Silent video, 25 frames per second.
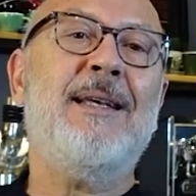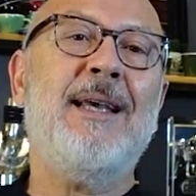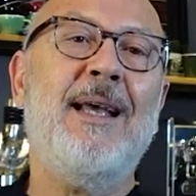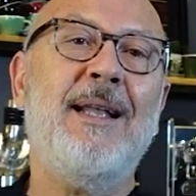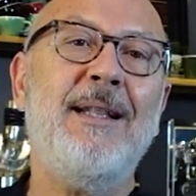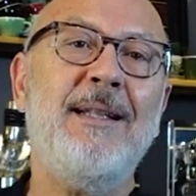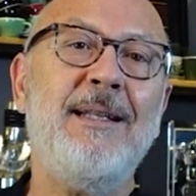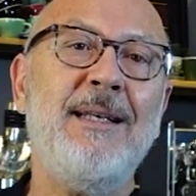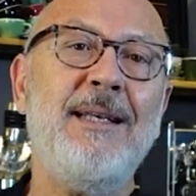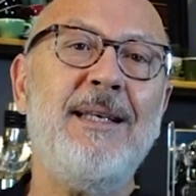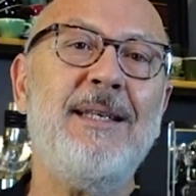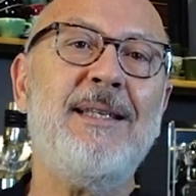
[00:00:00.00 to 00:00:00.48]

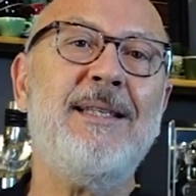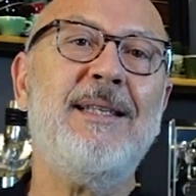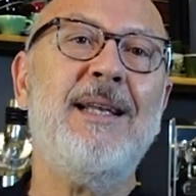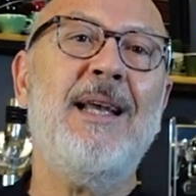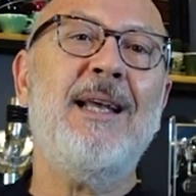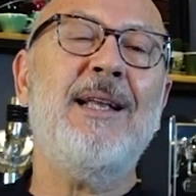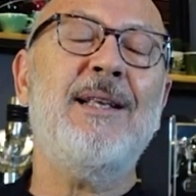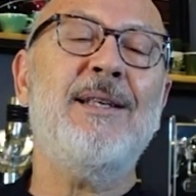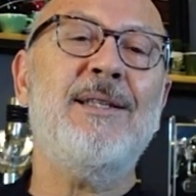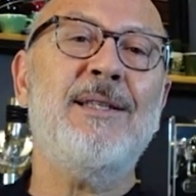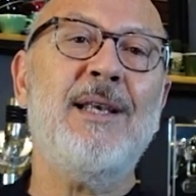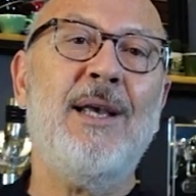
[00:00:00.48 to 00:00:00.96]
kendi
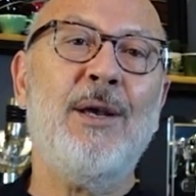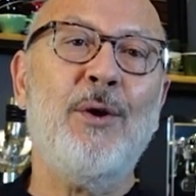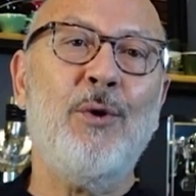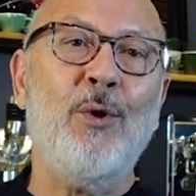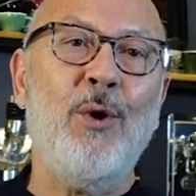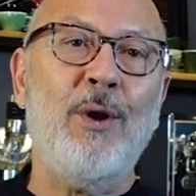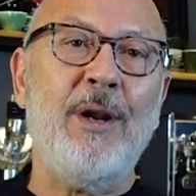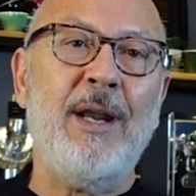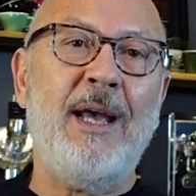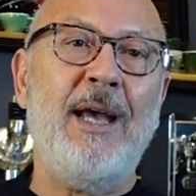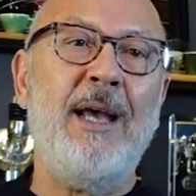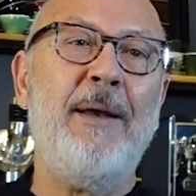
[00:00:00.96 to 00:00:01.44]
isteğinize
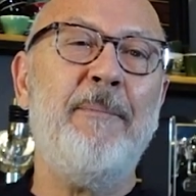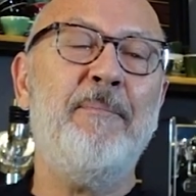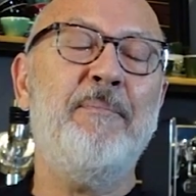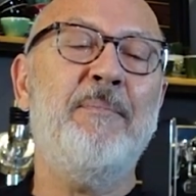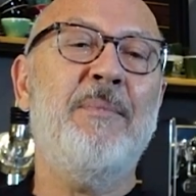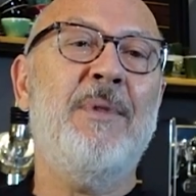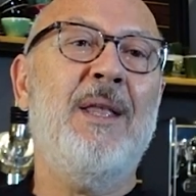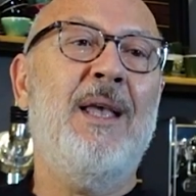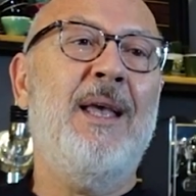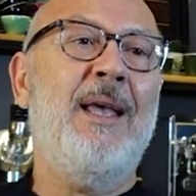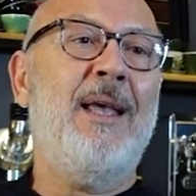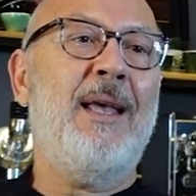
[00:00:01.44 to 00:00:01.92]
göre
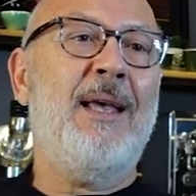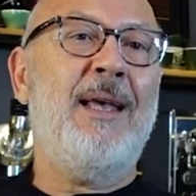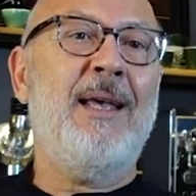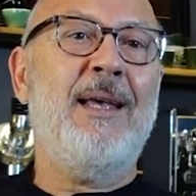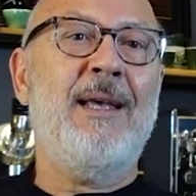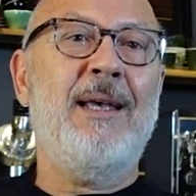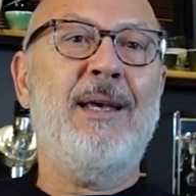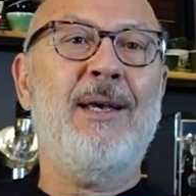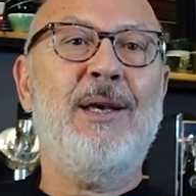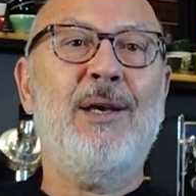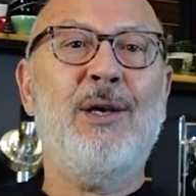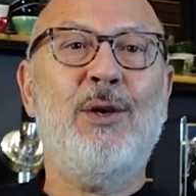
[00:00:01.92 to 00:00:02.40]

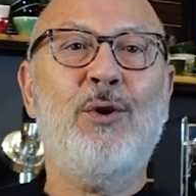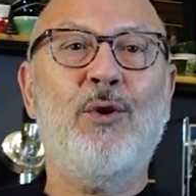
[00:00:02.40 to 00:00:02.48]
e,